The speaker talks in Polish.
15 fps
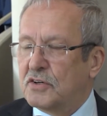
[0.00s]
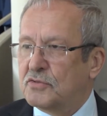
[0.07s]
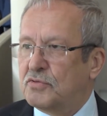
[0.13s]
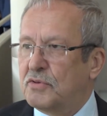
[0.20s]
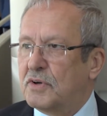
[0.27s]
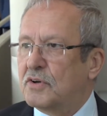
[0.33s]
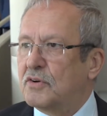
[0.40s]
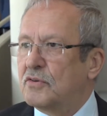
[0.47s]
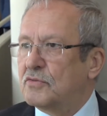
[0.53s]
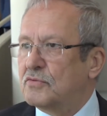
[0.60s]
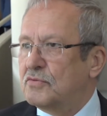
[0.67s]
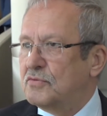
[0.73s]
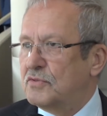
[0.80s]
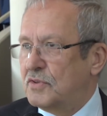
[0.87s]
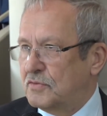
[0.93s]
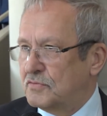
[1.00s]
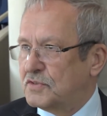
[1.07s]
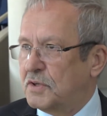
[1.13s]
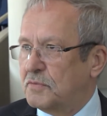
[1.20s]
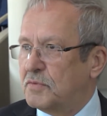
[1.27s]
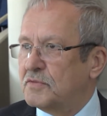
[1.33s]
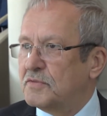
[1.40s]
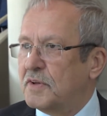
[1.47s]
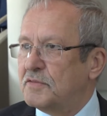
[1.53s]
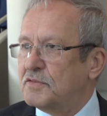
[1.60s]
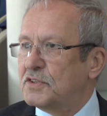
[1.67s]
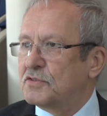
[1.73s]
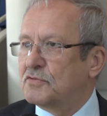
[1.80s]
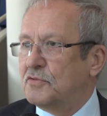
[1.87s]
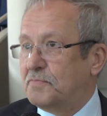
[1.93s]
które konkurują sobą na
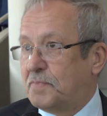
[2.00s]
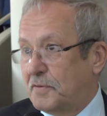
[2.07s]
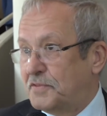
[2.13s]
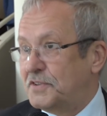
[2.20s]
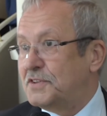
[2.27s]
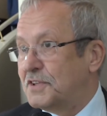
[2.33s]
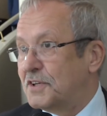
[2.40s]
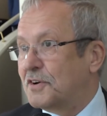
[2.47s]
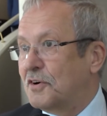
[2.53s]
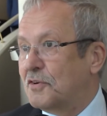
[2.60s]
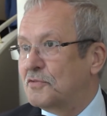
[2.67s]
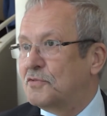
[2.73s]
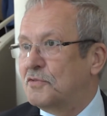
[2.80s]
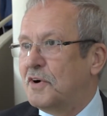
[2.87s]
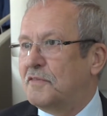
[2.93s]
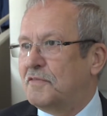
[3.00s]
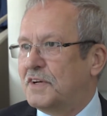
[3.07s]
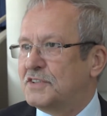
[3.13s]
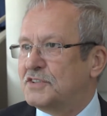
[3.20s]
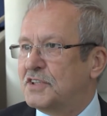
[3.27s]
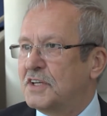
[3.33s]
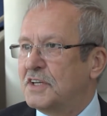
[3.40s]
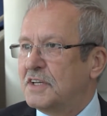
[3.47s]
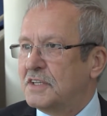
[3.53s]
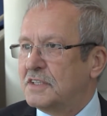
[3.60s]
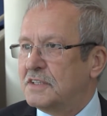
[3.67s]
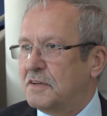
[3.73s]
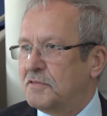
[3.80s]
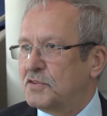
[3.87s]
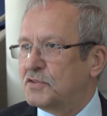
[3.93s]
rynku, powinny konkurować
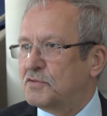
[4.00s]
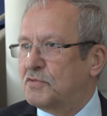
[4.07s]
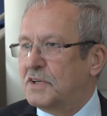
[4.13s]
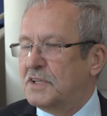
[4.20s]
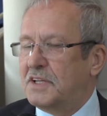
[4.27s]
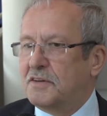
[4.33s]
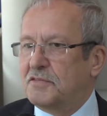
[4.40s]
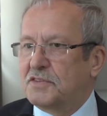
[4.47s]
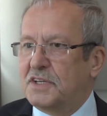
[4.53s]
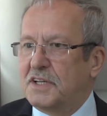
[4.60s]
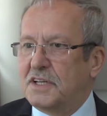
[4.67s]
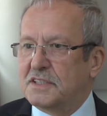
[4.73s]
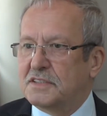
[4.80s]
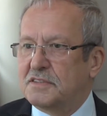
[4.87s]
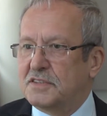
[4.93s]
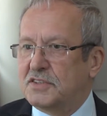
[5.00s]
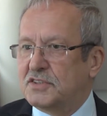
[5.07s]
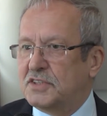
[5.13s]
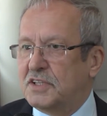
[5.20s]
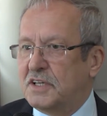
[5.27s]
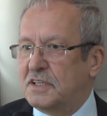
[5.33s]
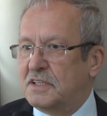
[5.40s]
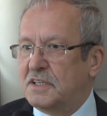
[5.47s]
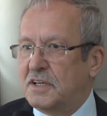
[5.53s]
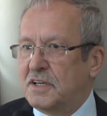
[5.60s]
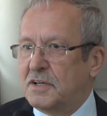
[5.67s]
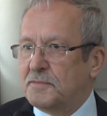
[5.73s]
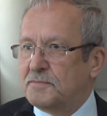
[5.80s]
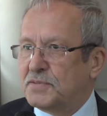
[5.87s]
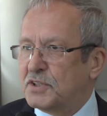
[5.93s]
na rynku energii elektrycznej.
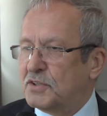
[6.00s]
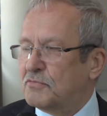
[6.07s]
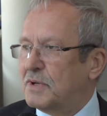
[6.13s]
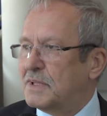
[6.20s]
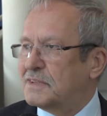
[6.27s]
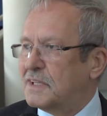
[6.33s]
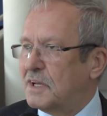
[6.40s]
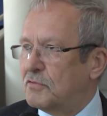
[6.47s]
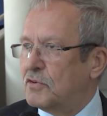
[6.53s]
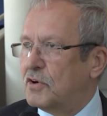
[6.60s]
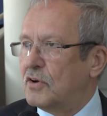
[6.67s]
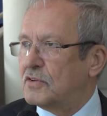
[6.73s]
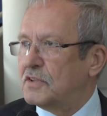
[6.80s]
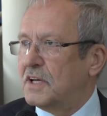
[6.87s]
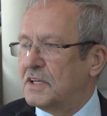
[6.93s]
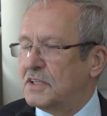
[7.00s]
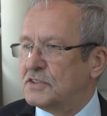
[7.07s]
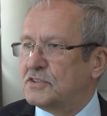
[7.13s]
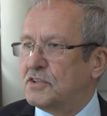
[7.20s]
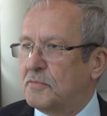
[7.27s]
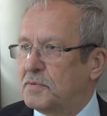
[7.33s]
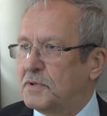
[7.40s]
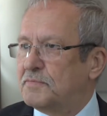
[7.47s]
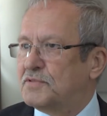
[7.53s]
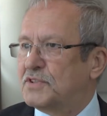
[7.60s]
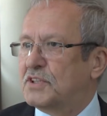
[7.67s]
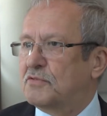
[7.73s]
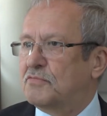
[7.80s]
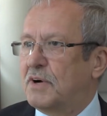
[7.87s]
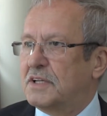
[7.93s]
Przykład Taurona jest dobrym
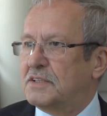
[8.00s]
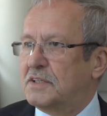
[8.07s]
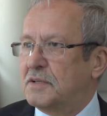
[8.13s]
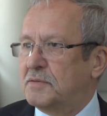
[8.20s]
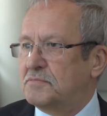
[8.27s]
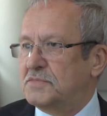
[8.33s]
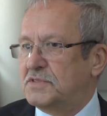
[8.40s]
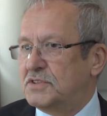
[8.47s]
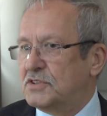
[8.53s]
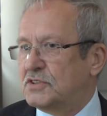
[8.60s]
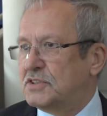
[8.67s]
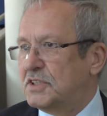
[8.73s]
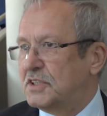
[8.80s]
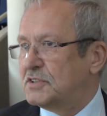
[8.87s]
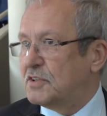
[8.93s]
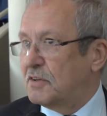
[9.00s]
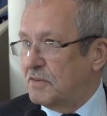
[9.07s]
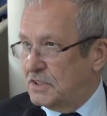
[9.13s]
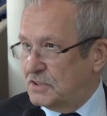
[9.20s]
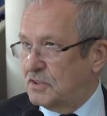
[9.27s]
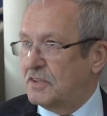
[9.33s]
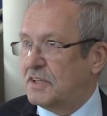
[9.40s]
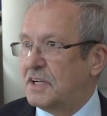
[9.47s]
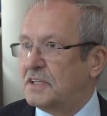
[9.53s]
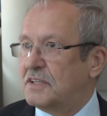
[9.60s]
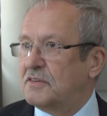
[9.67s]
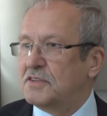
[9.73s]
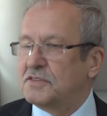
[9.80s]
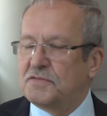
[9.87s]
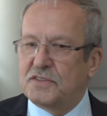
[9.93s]
przykładem, iż jest to
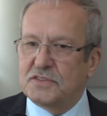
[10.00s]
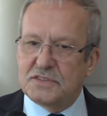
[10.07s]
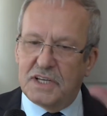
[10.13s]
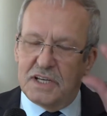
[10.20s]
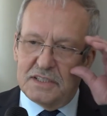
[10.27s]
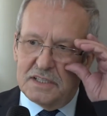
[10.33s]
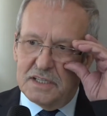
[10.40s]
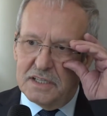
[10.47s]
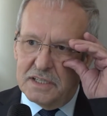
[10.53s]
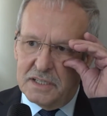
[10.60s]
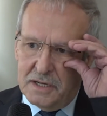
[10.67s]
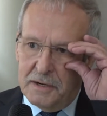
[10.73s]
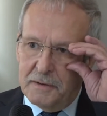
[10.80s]
racjonalne rozwiązanie,